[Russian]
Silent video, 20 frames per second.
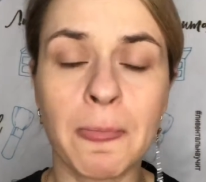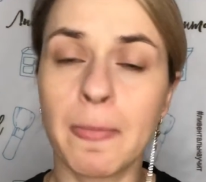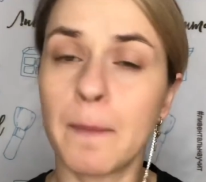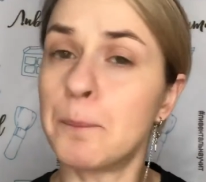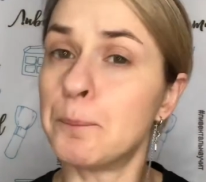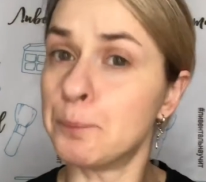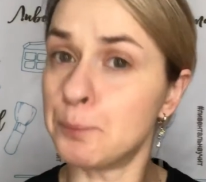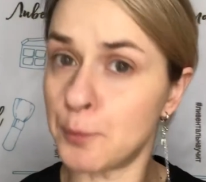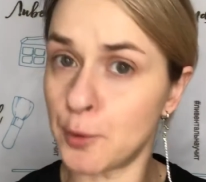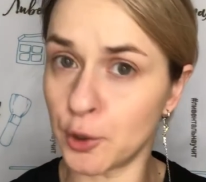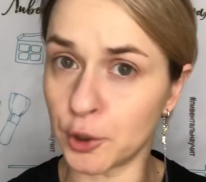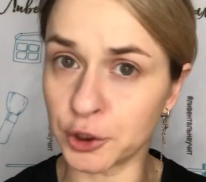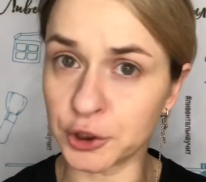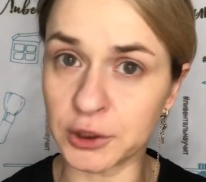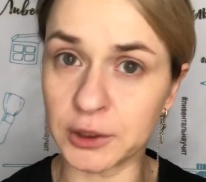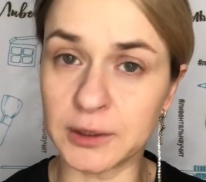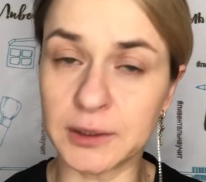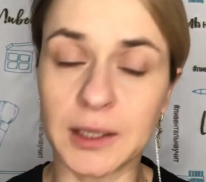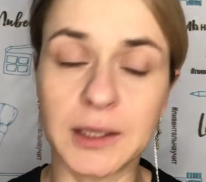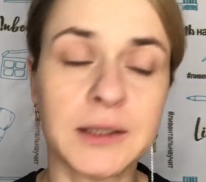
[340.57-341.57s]

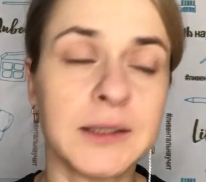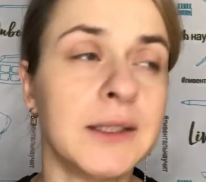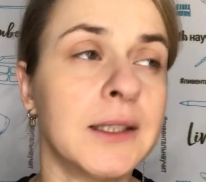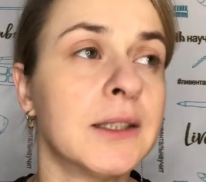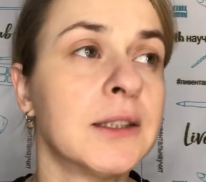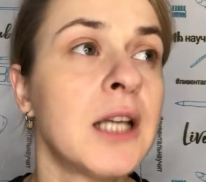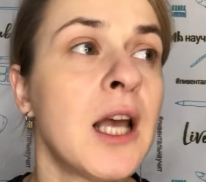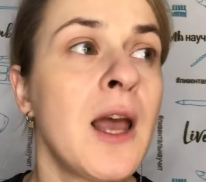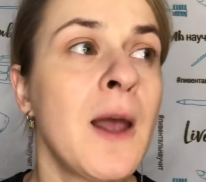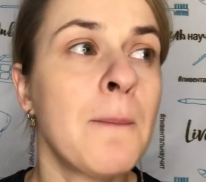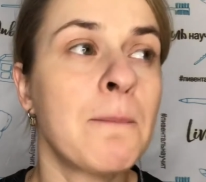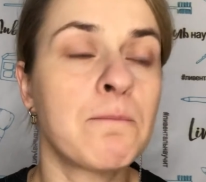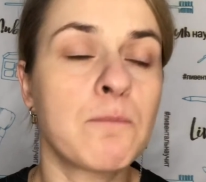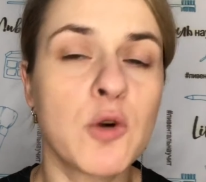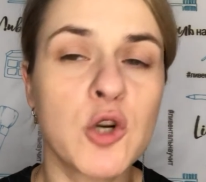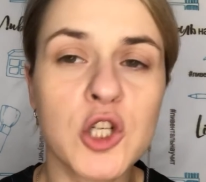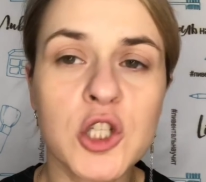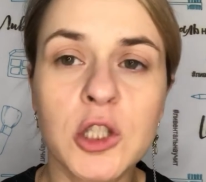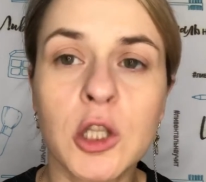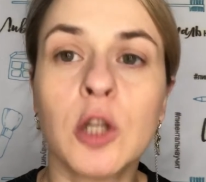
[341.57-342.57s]
Можно так делать.
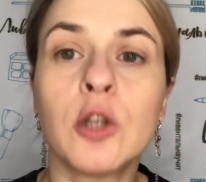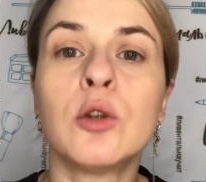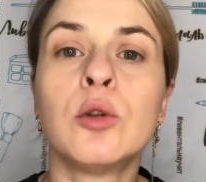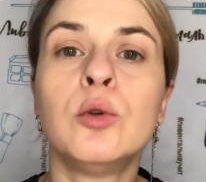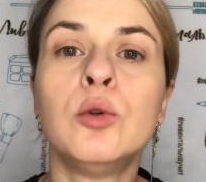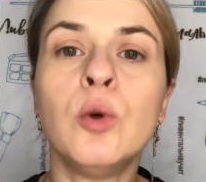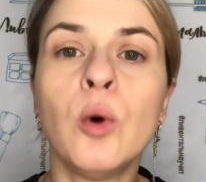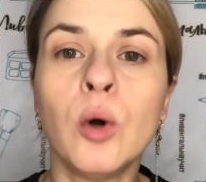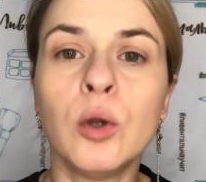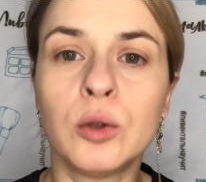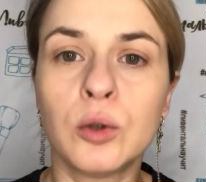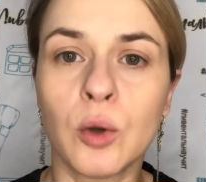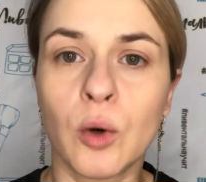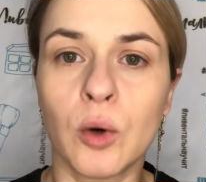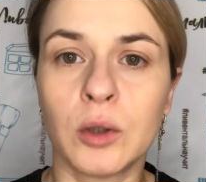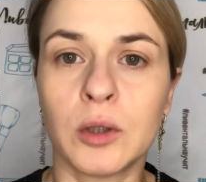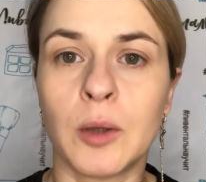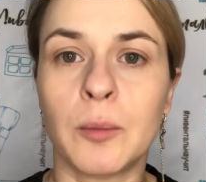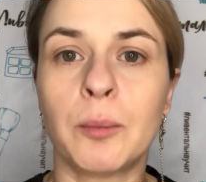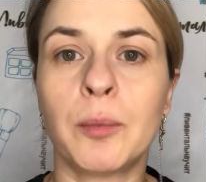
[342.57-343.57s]
Можно до
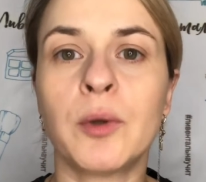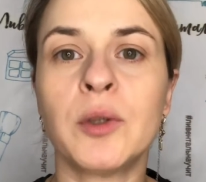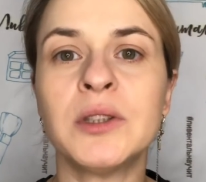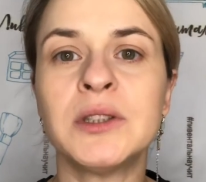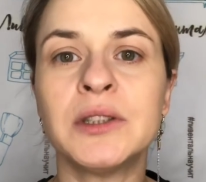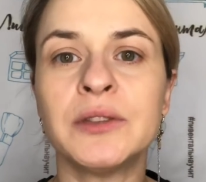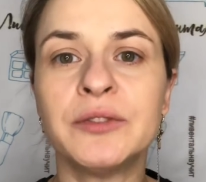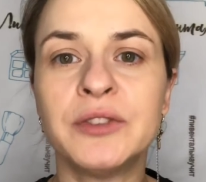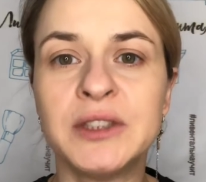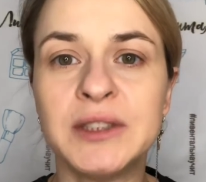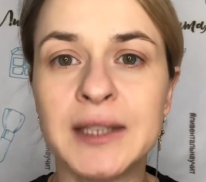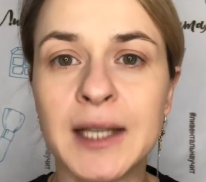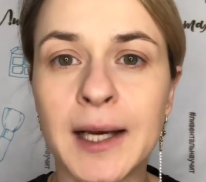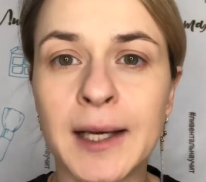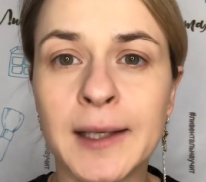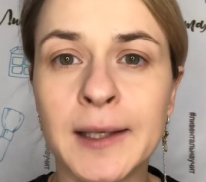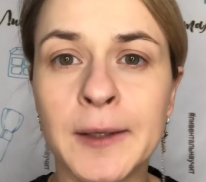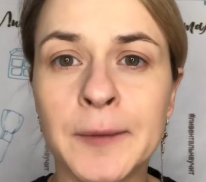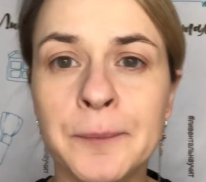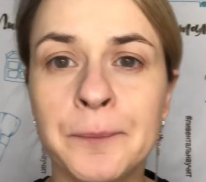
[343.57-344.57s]
тона. Просто
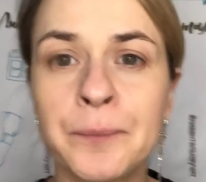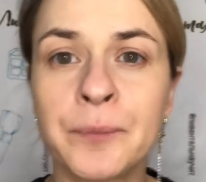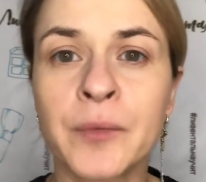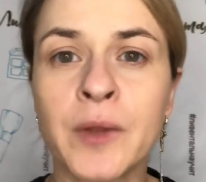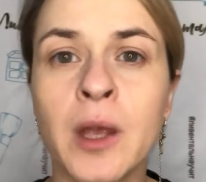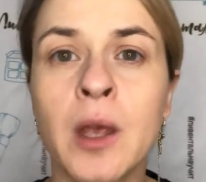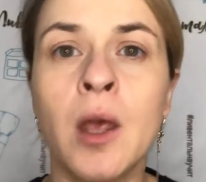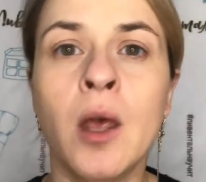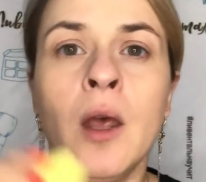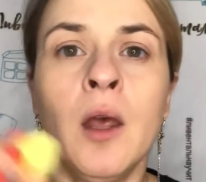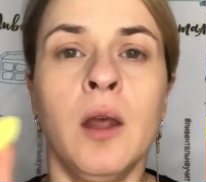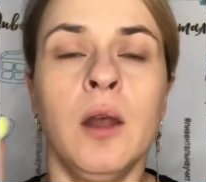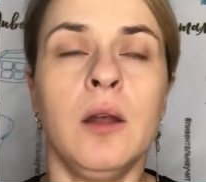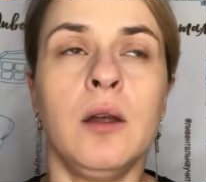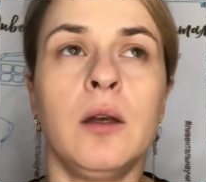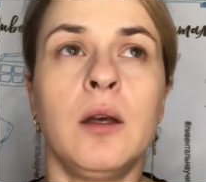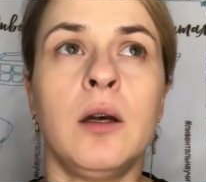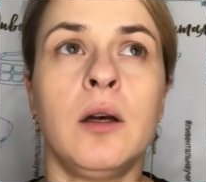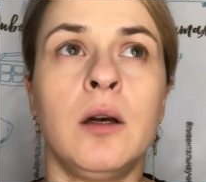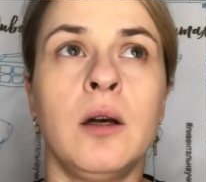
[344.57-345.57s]
взяли
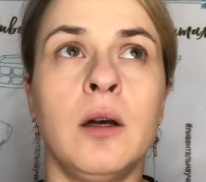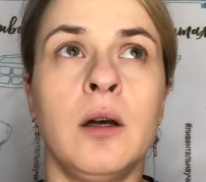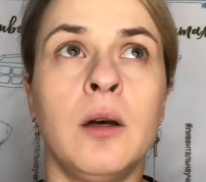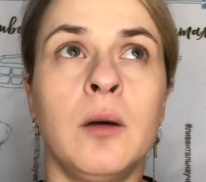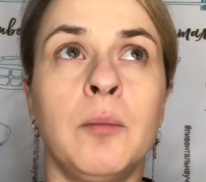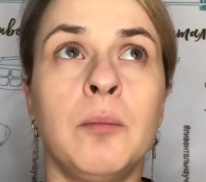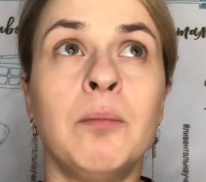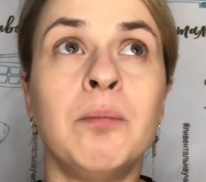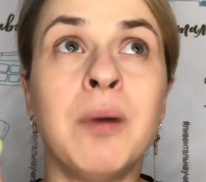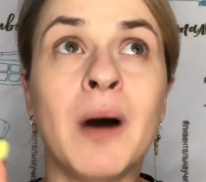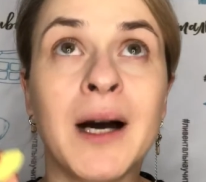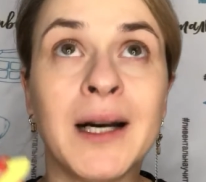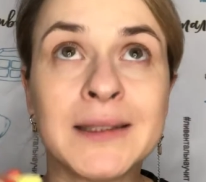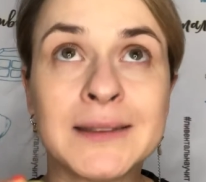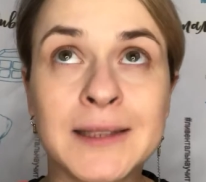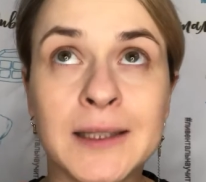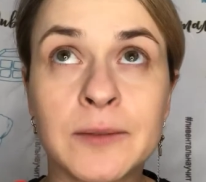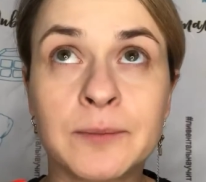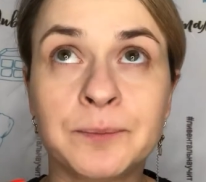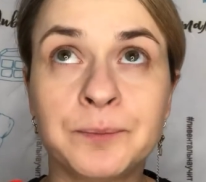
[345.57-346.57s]
э,
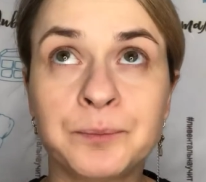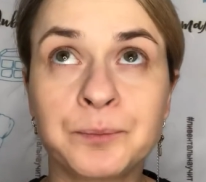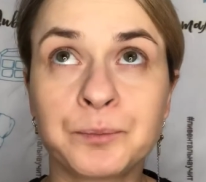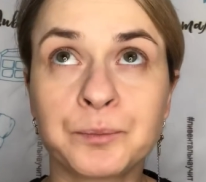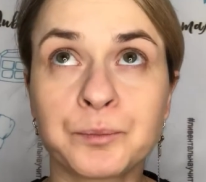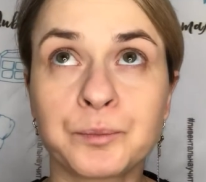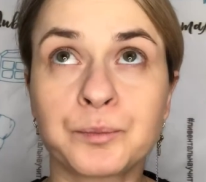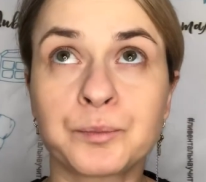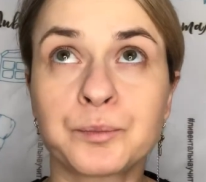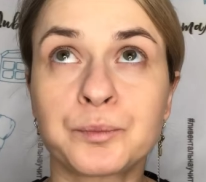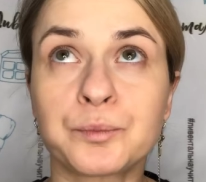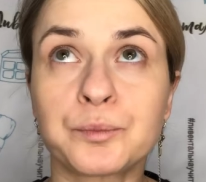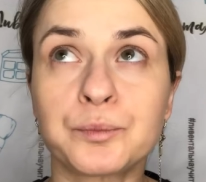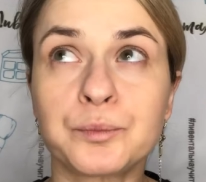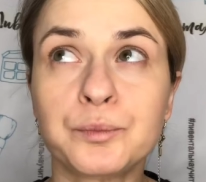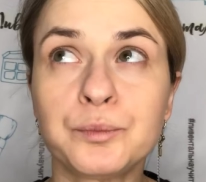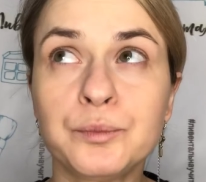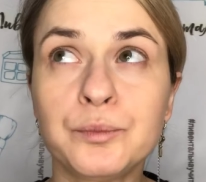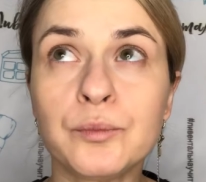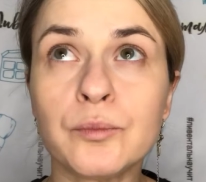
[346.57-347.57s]
база
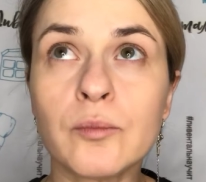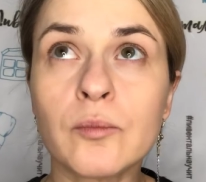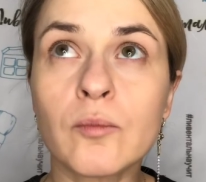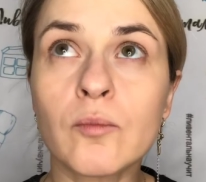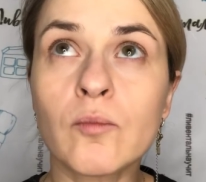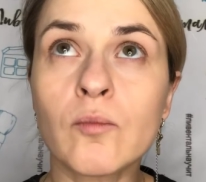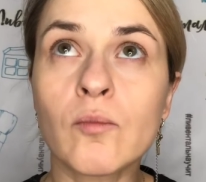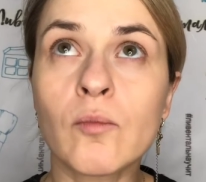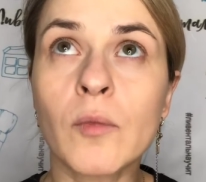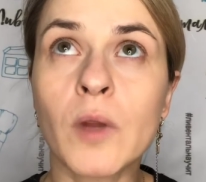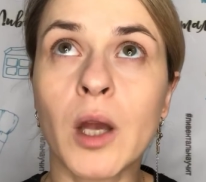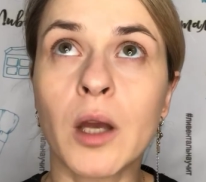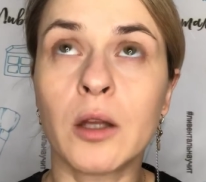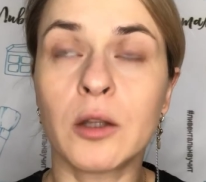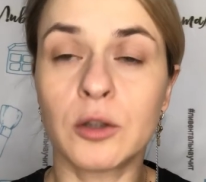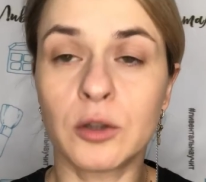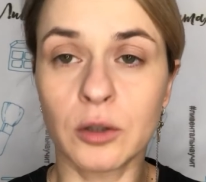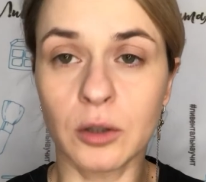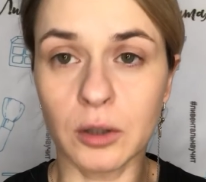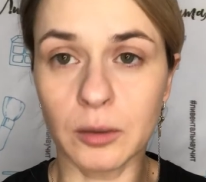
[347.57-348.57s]
Э,
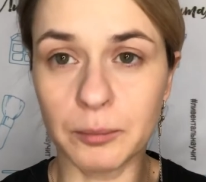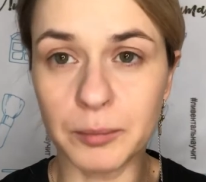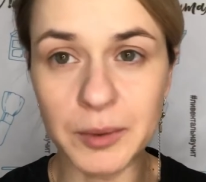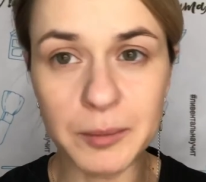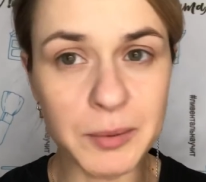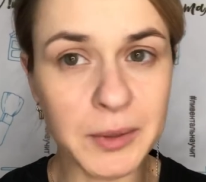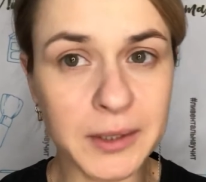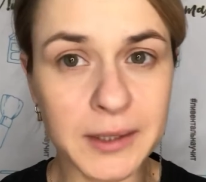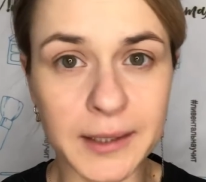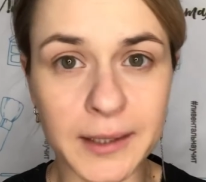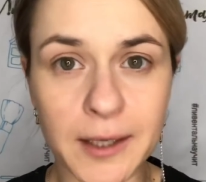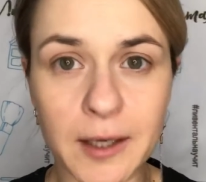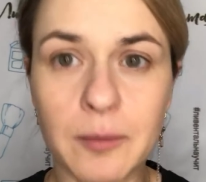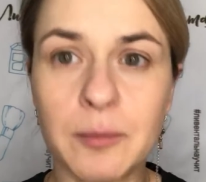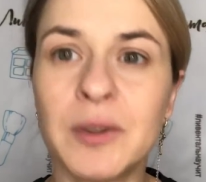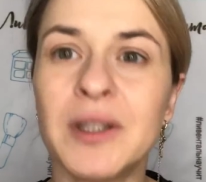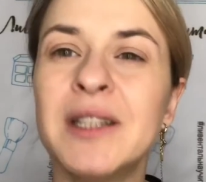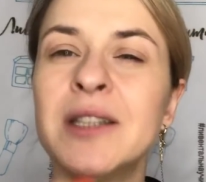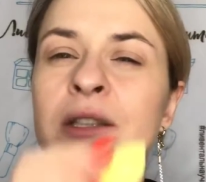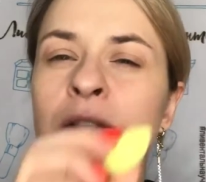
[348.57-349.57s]
биби-крем
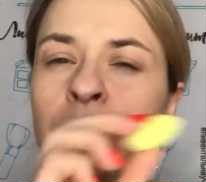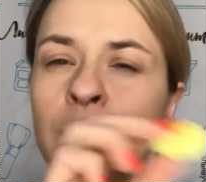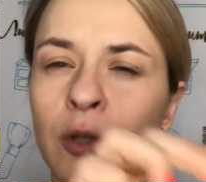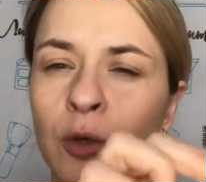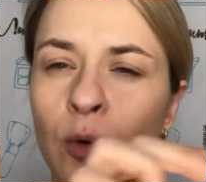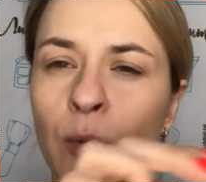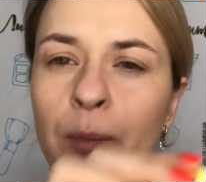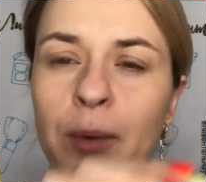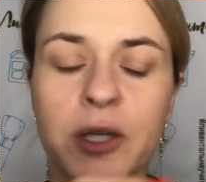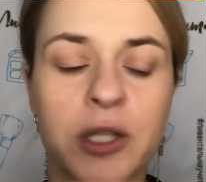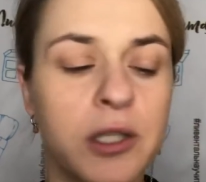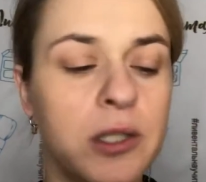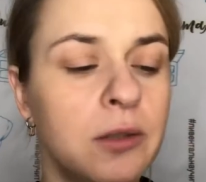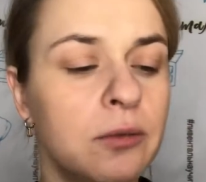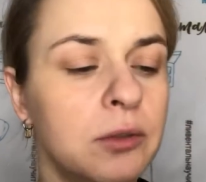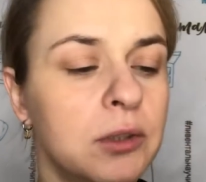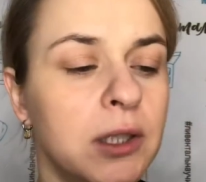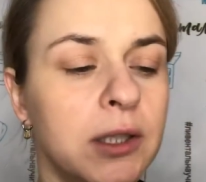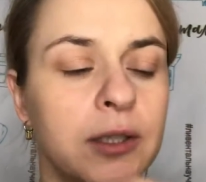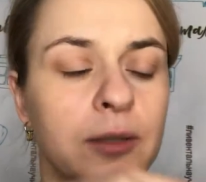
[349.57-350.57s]
и сверху пошли
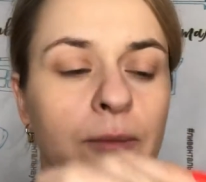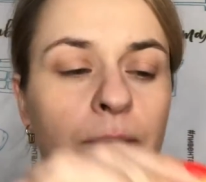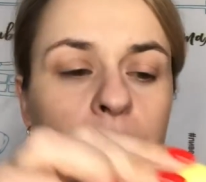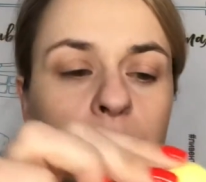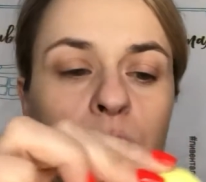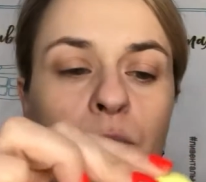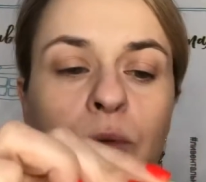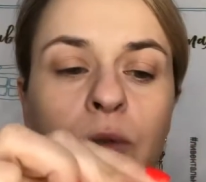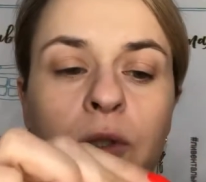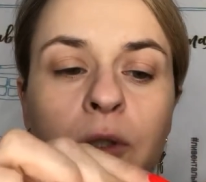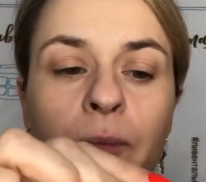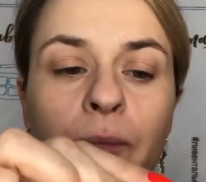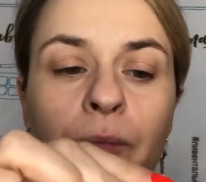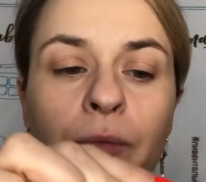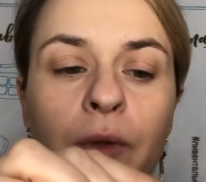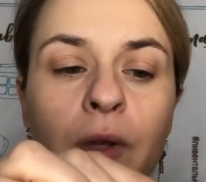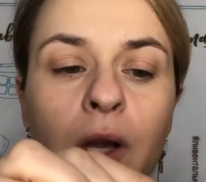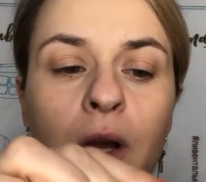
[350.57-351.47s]
вот этим продуктом.